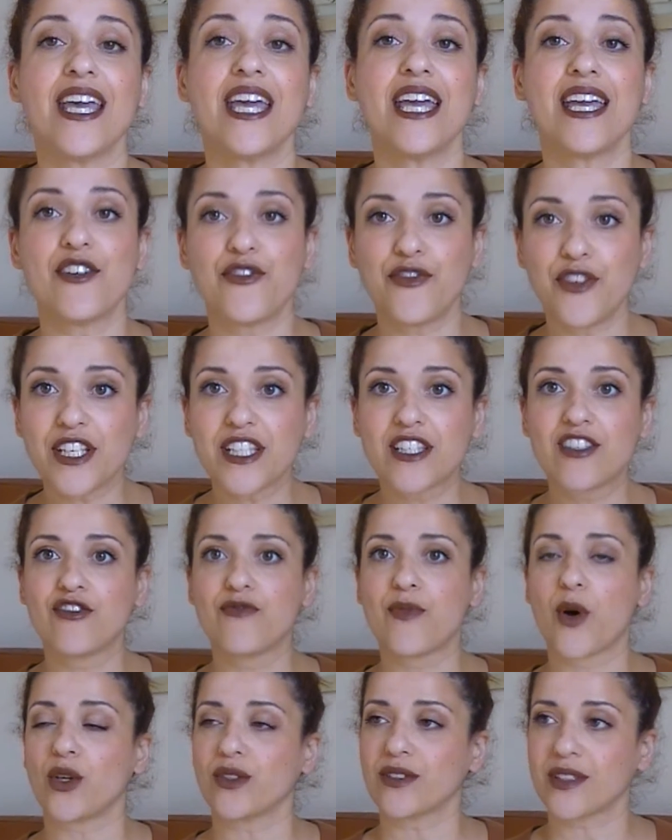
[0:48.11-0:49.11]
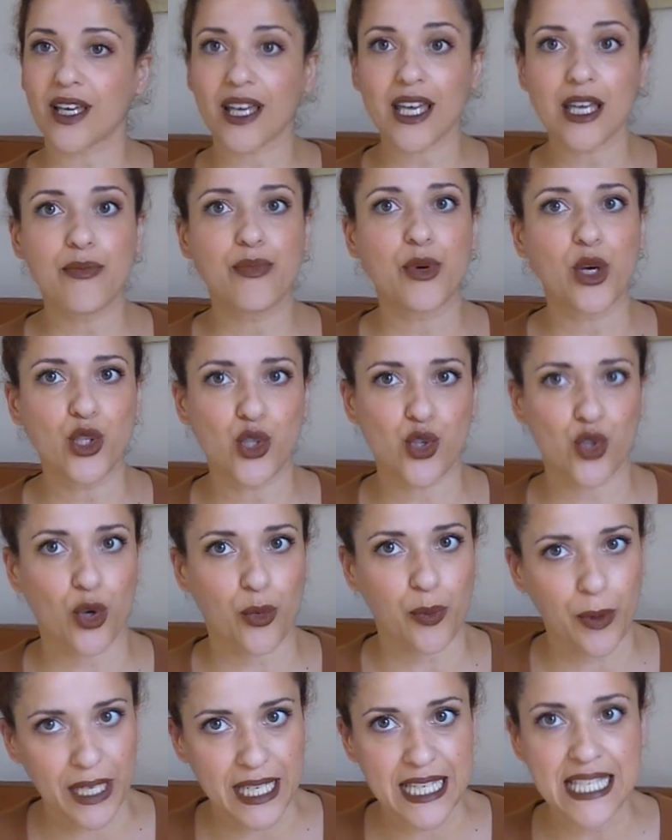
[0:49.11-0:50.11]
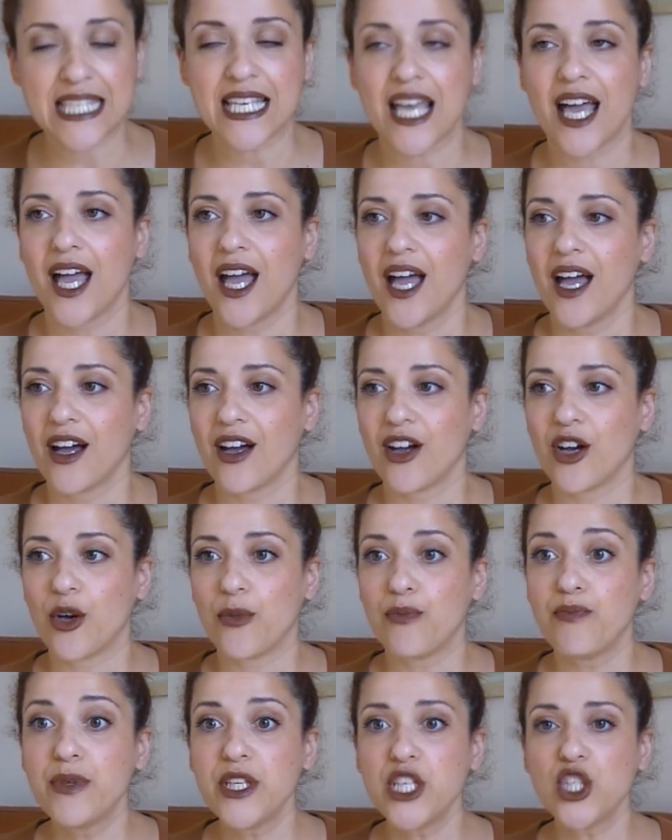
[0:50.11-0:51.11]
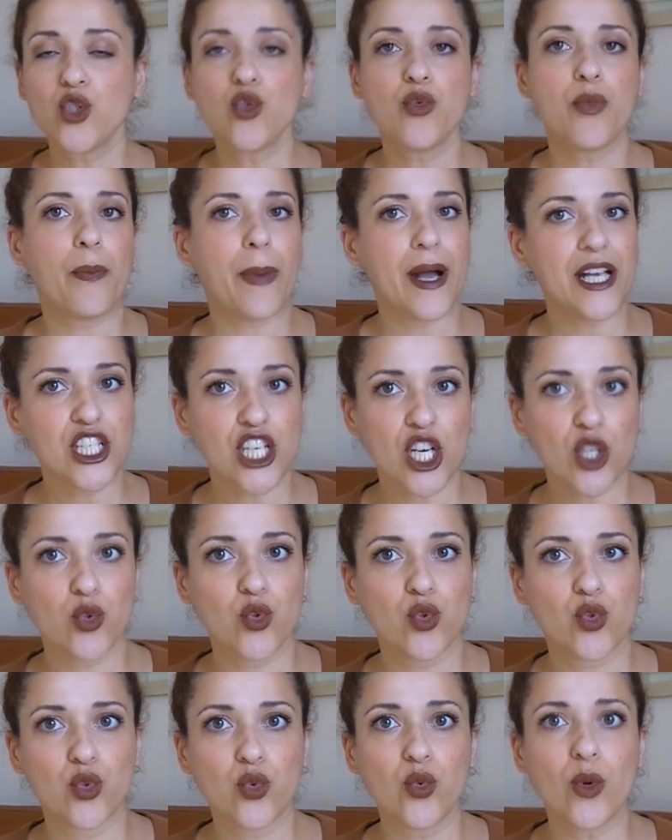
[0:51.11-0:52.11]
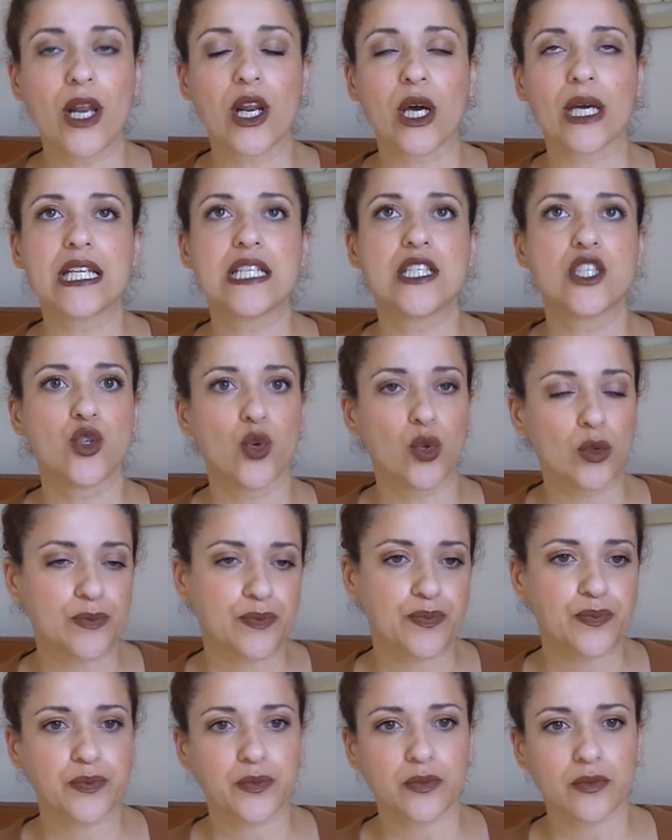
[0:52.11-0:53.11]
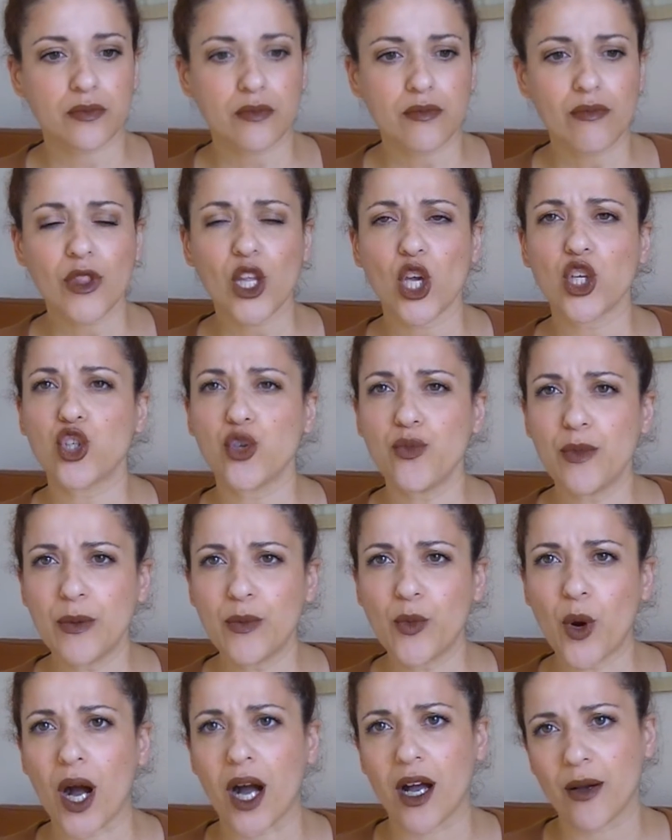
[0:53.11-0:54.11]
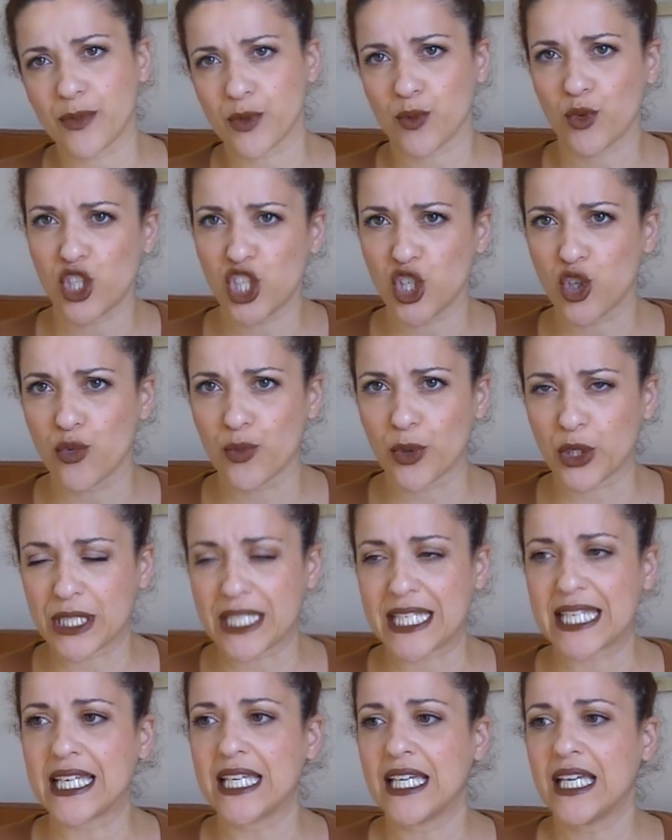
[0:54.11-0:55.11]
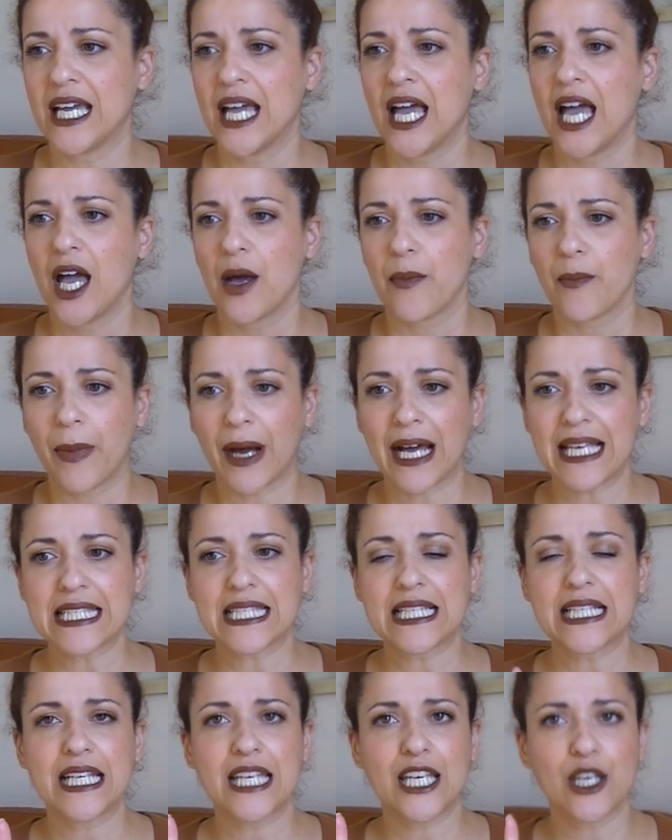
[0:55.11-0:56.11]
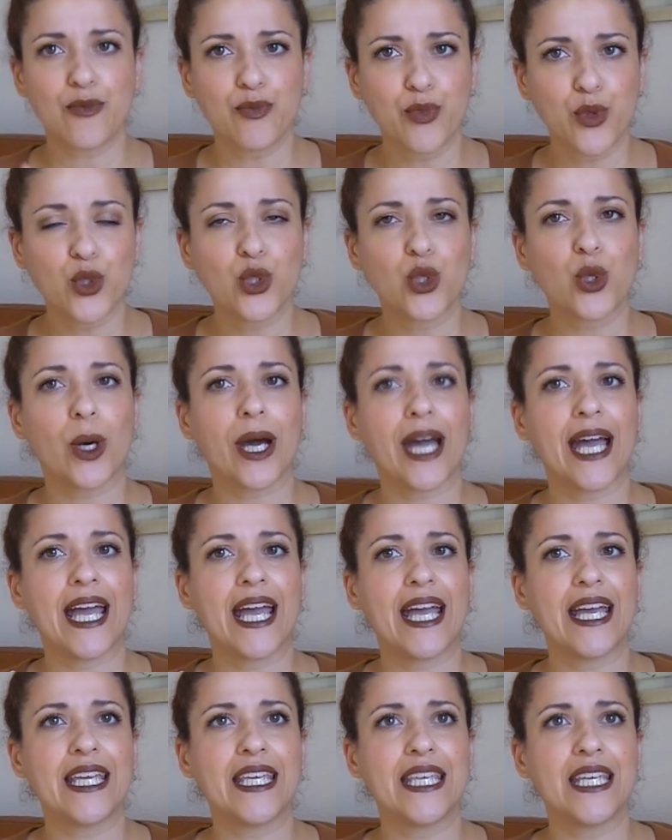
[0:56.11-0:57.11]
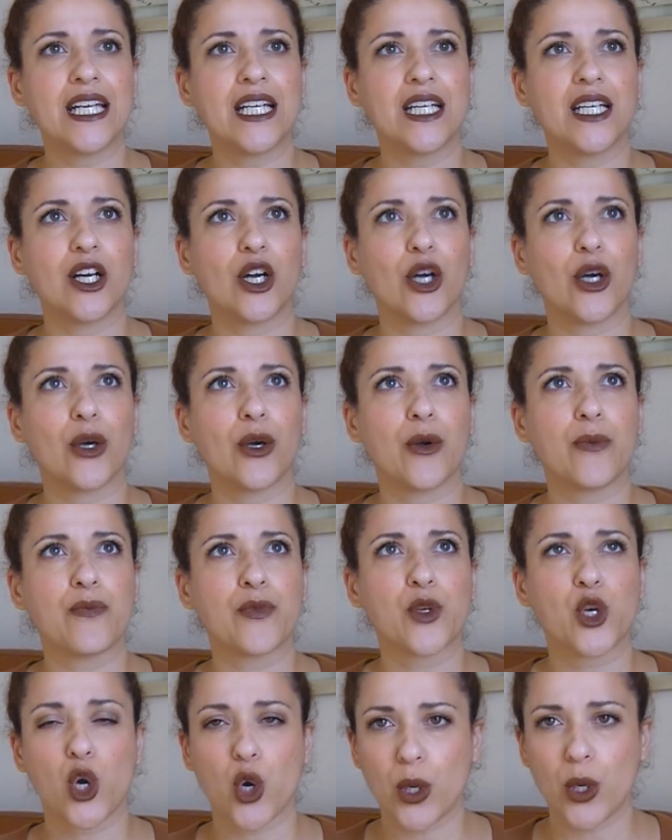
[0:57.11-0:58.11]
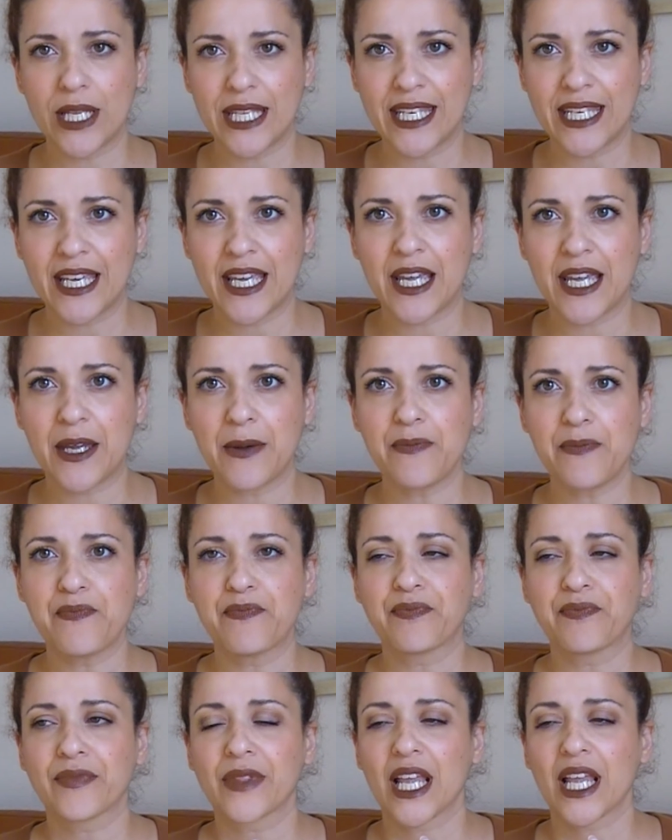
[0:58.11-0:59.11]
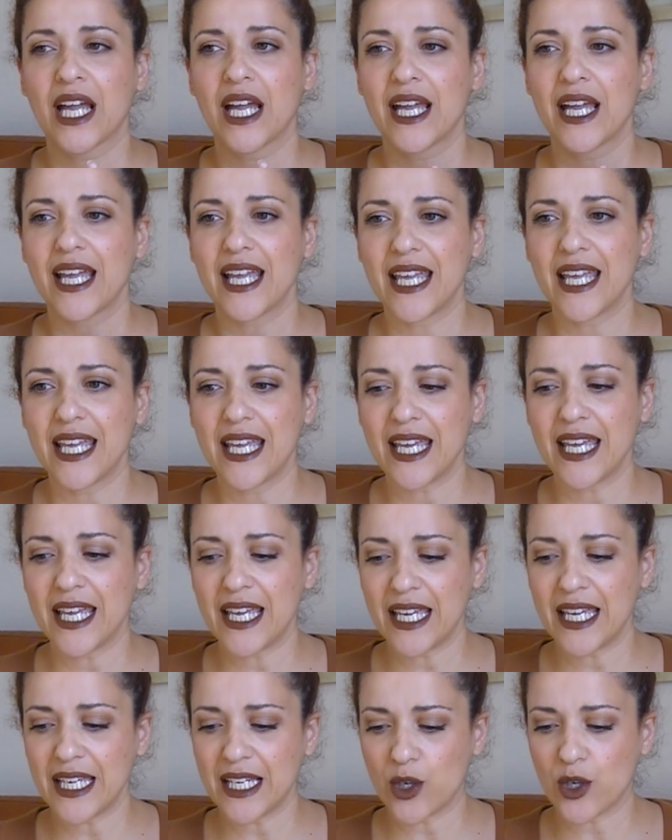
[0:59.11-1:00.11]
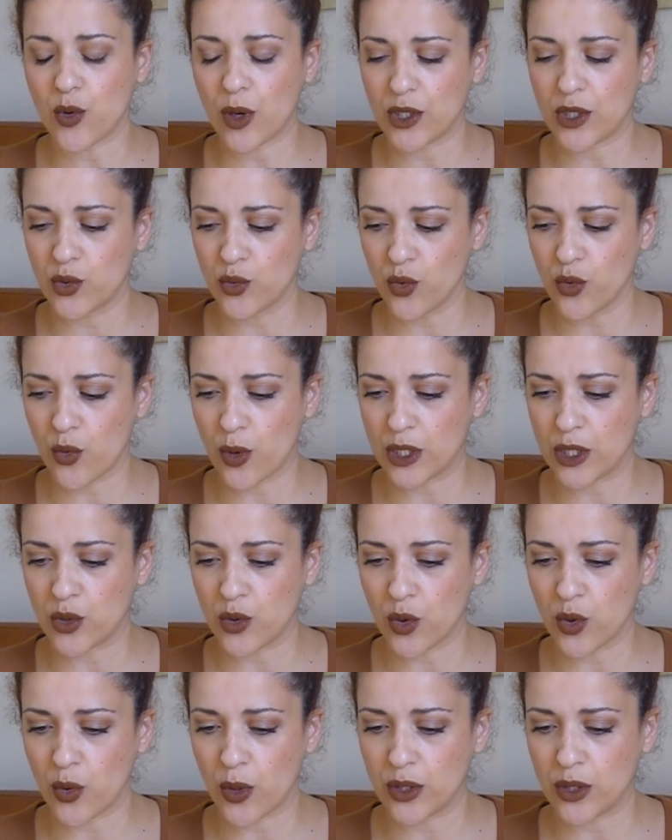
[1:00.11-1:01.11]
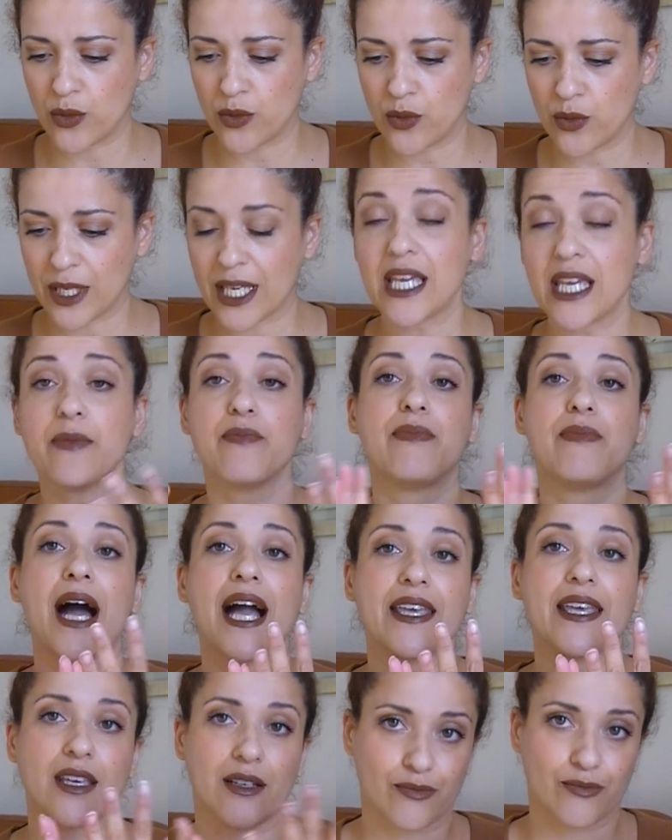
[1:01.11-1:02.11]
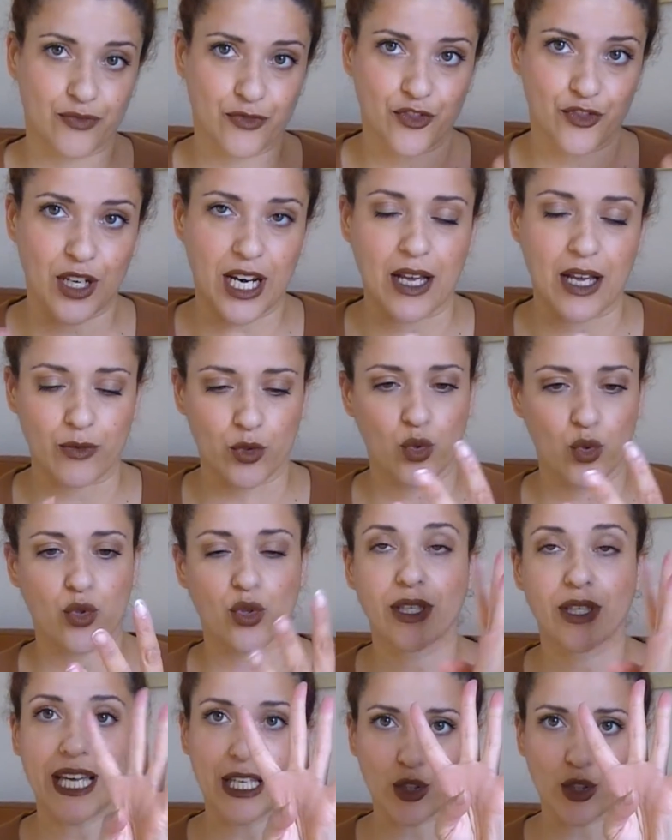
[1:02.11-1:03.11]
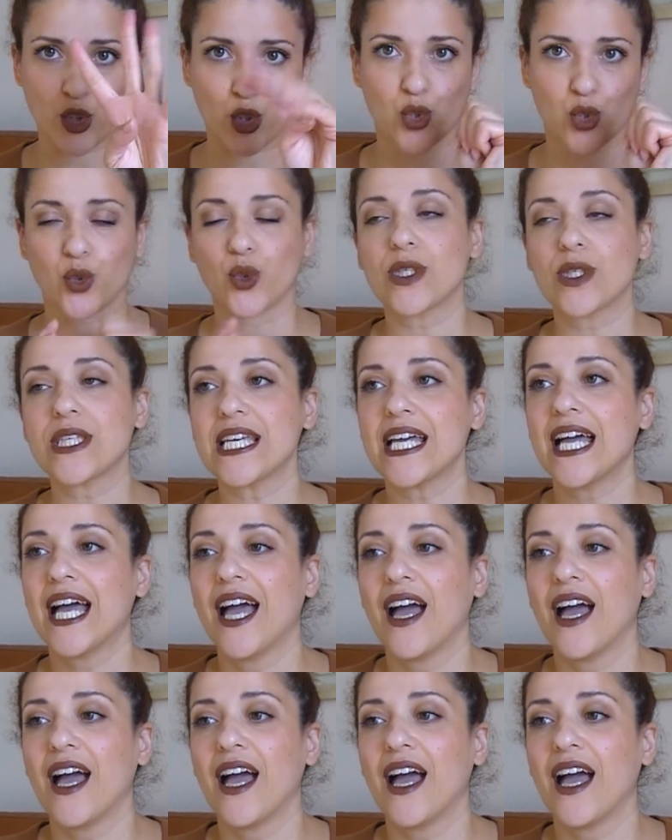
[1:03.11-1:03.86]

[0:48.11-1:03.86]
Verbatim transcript: et effectivement, très bonne surprise, euh, bijoux pas cher du tout. Alors ils ont de mémoire, hein, moi j'ai commandé bracelet, boucle d'oreille, collier, et quoi donc, quoi donc, quoi donc Et bagues. Voilà, donc quatre choses.